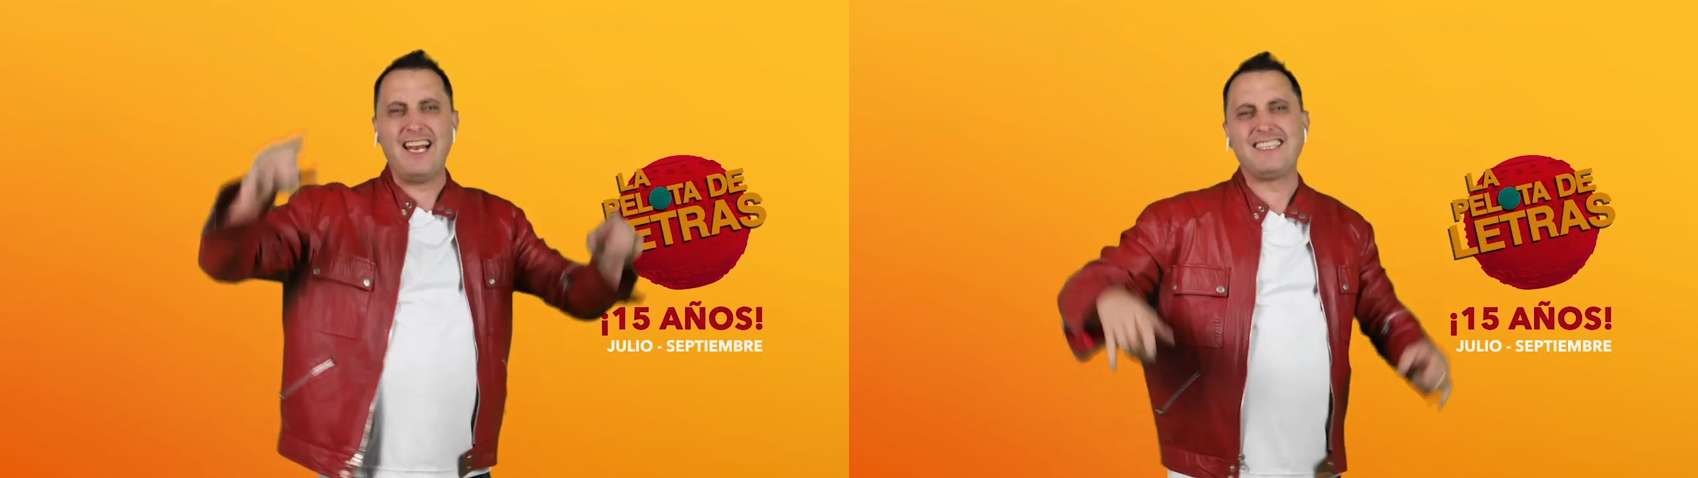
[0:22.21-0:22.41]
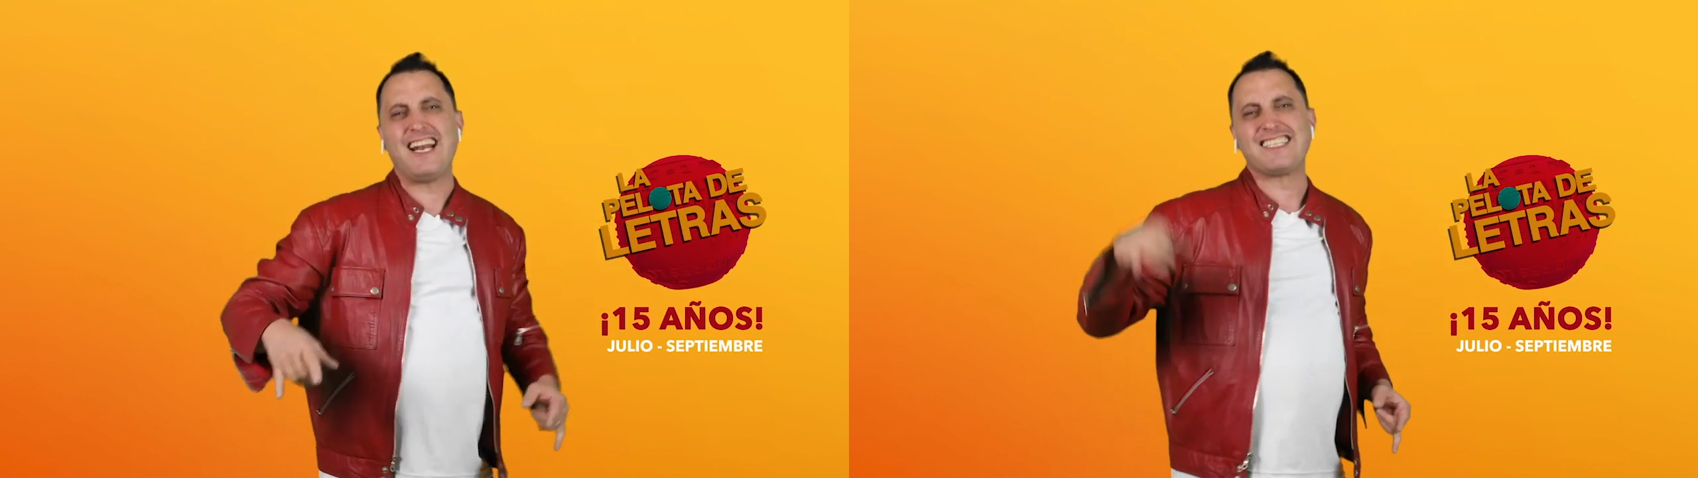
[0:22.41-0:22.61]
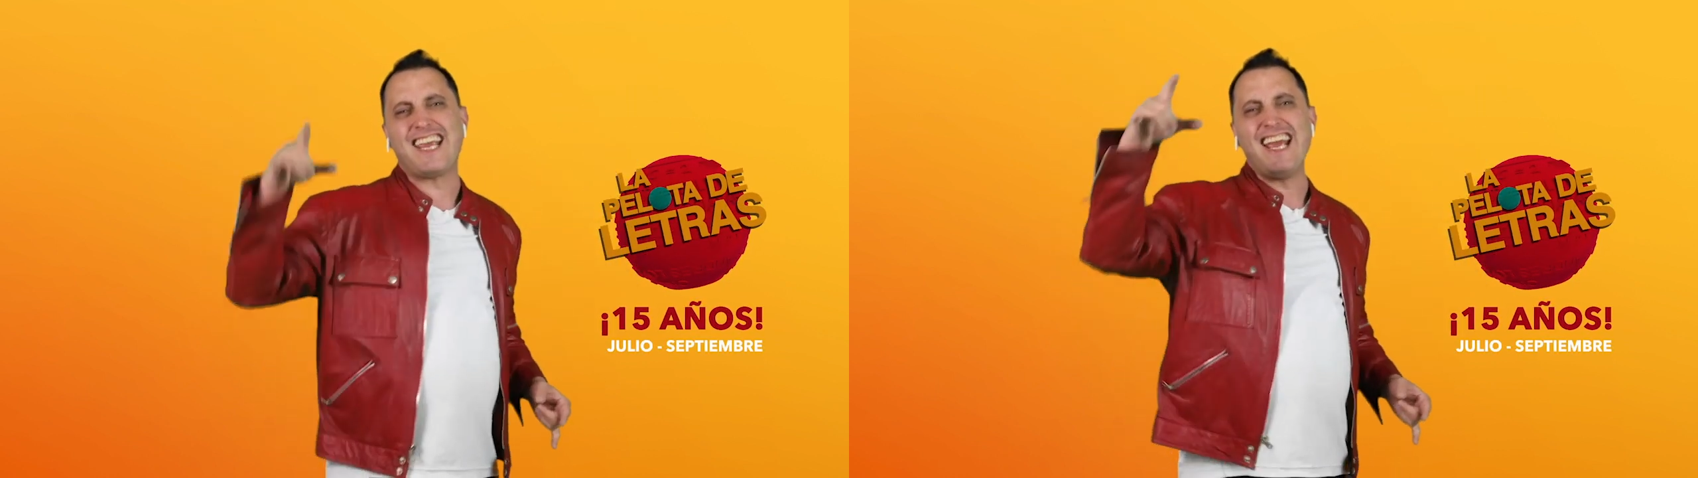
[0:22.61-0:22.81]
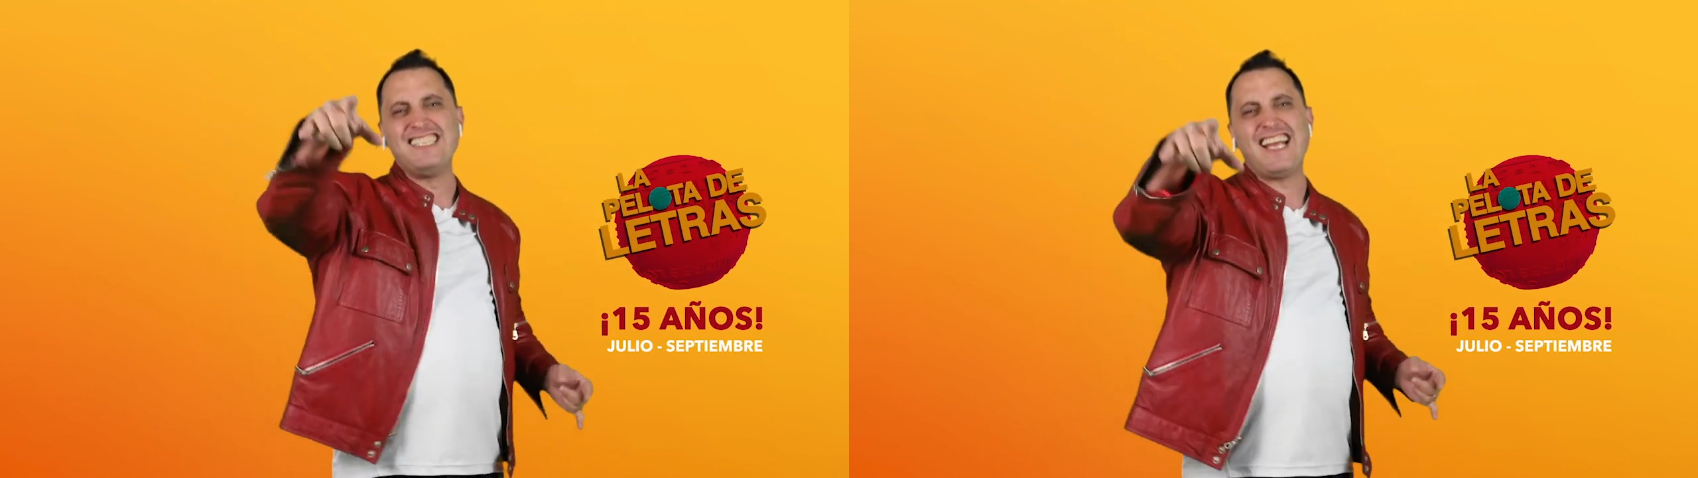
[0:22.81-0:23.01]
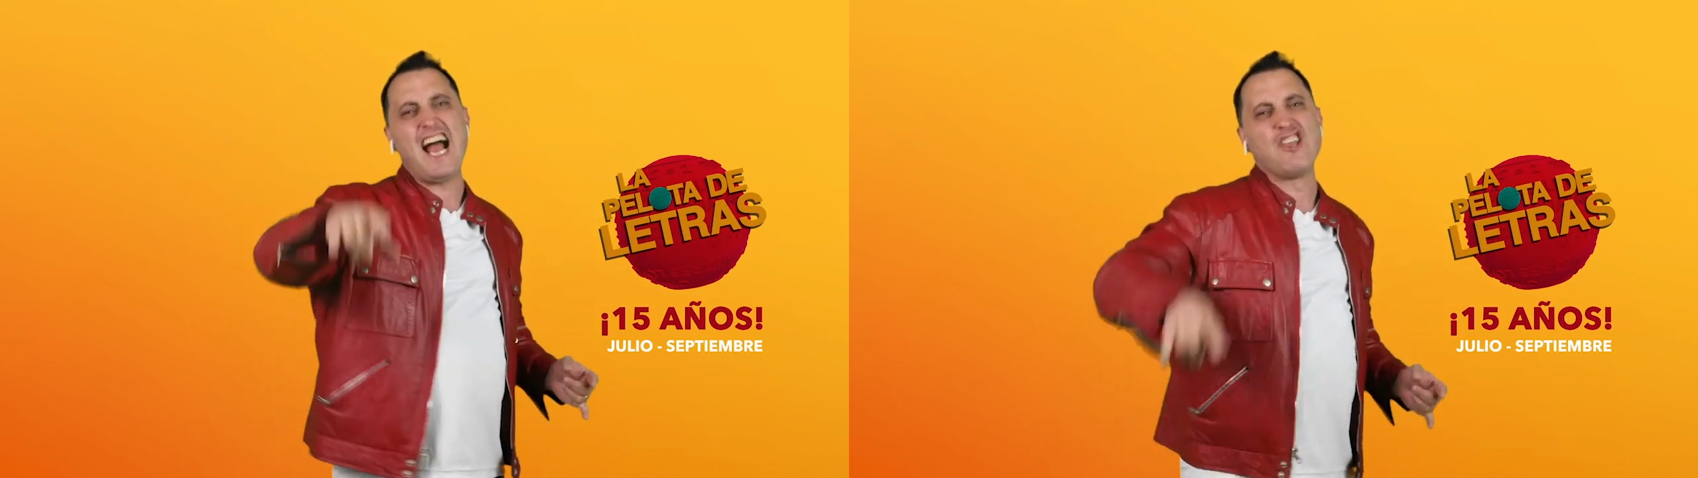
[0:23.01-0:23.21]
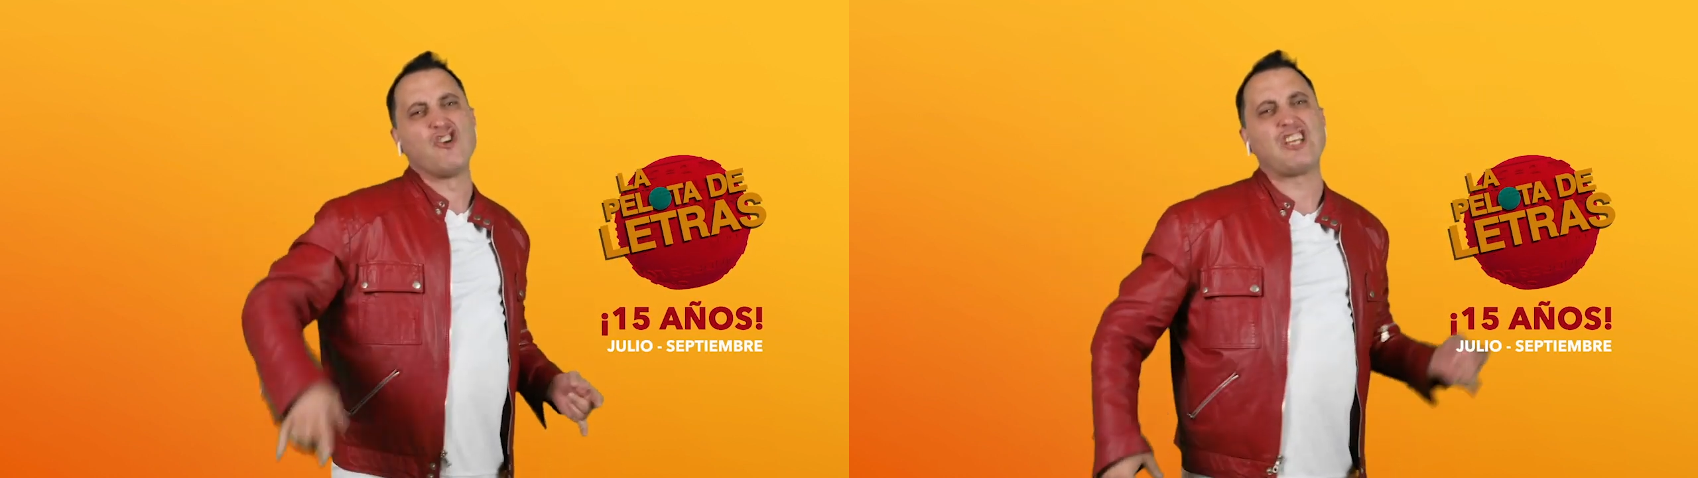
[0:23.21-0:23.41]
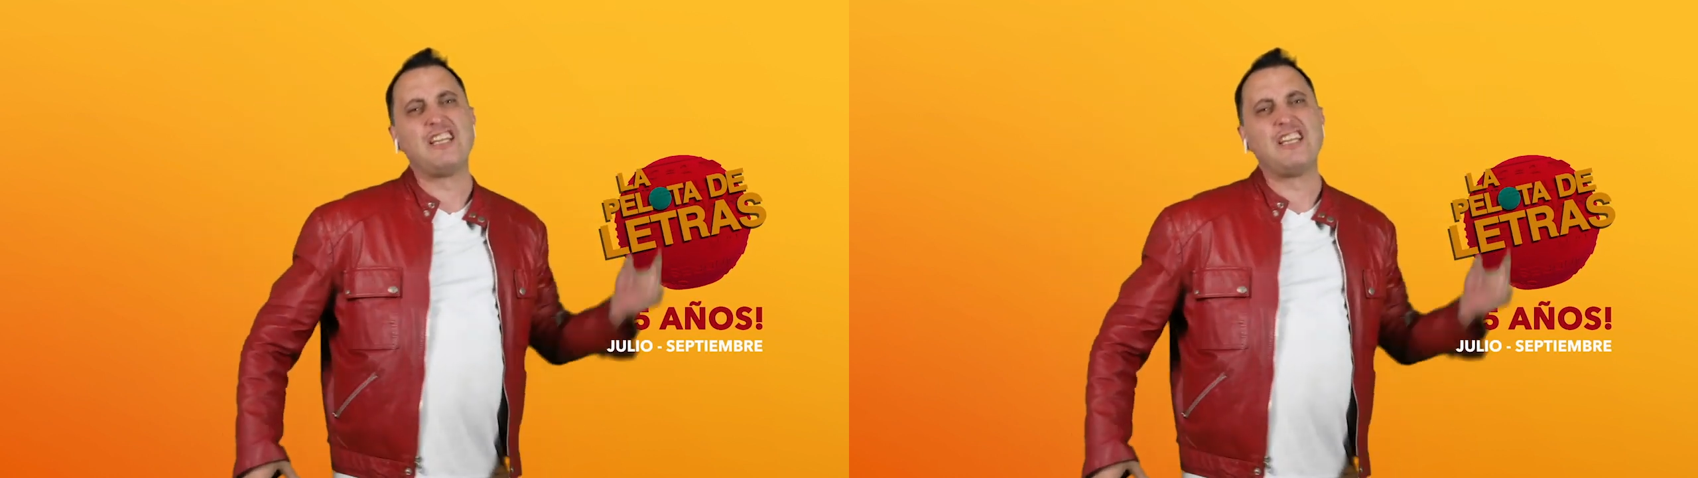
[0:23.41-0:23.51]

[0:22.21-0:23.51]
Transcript: de letras 15 años